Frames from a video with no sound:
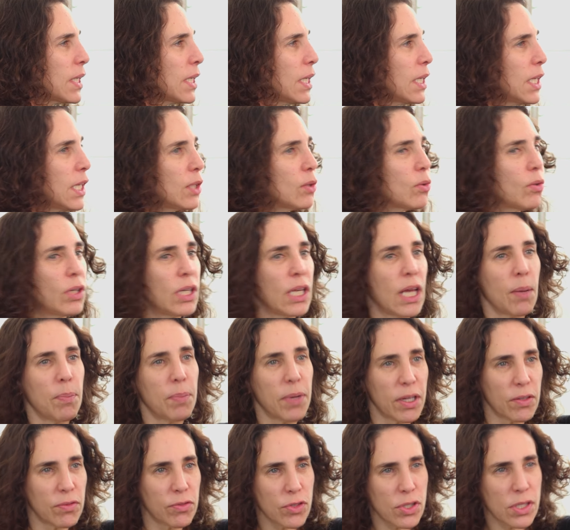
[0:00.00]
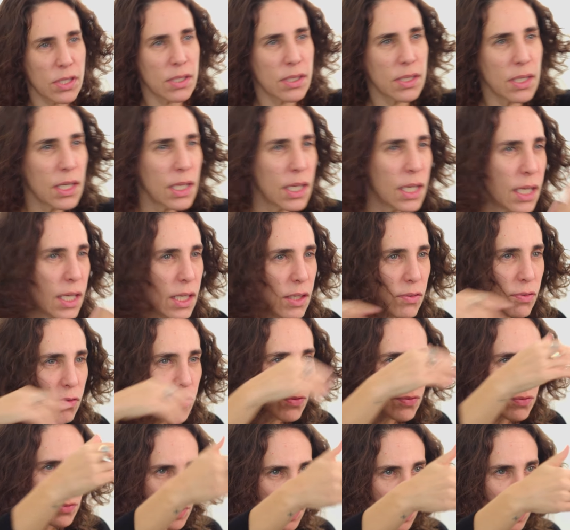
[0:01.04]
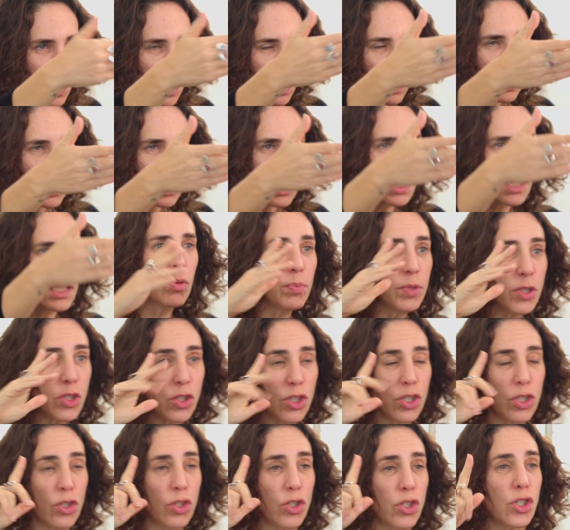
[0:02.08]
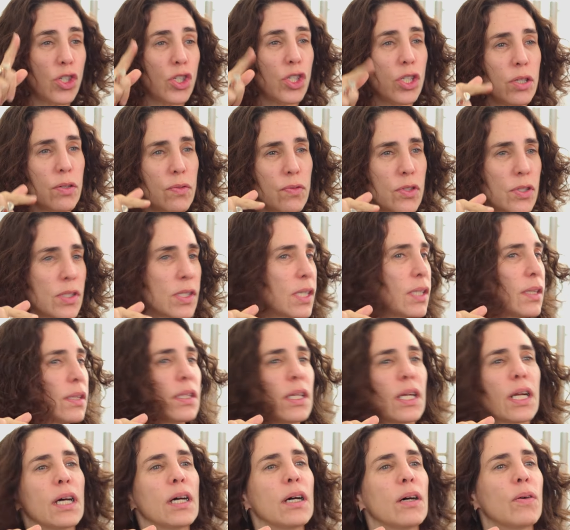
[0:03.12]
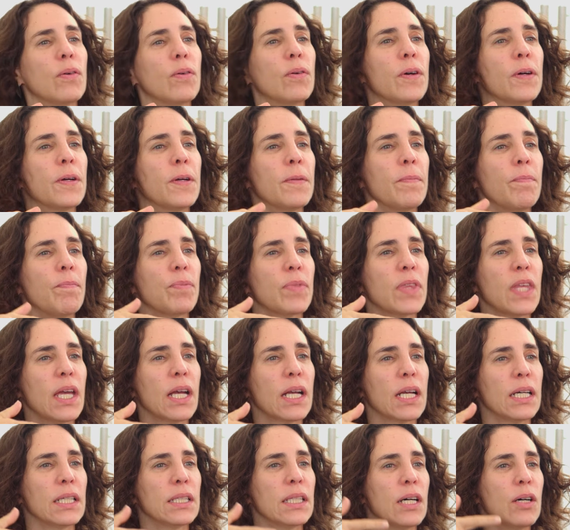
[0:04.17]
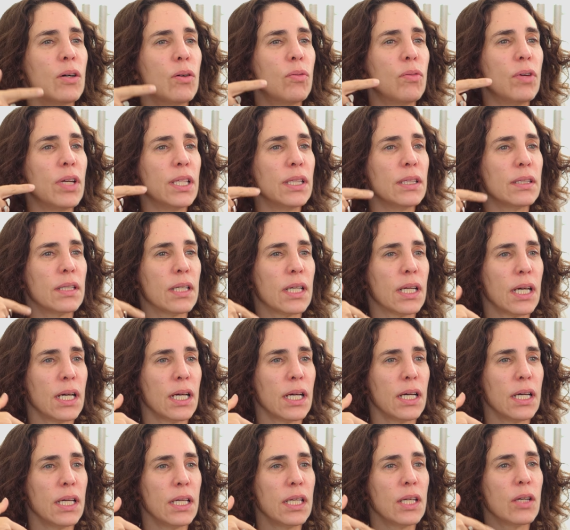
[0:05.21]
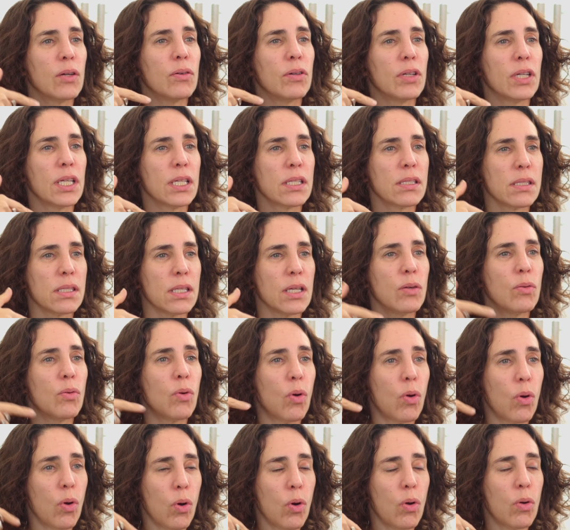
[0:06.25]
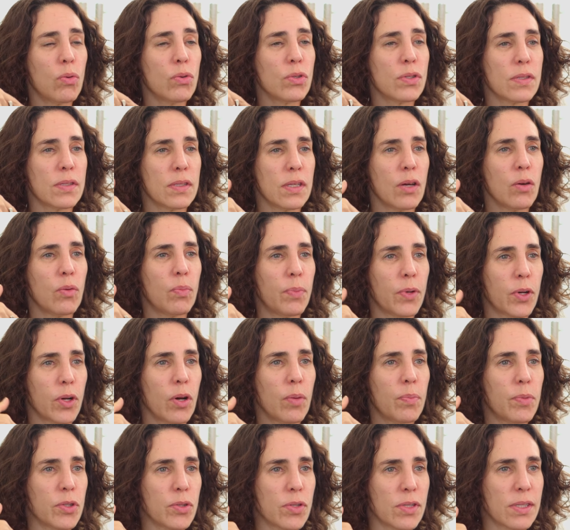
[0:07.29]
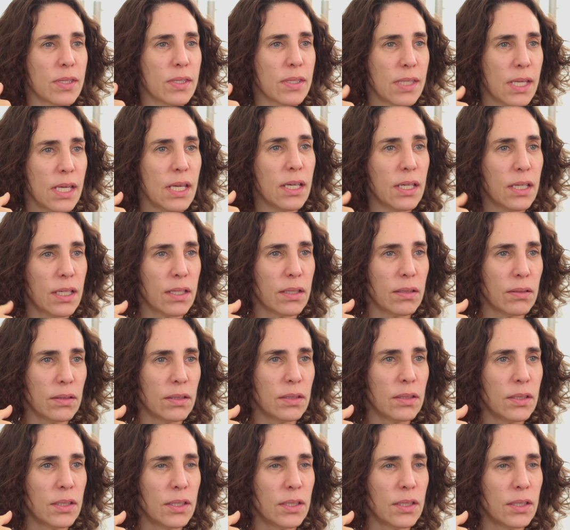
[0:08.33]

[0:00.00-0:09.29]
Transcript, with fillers: querendo olhar para vocês, né? O objetivo central é cada um entrar em conexão com o seu próprio ser,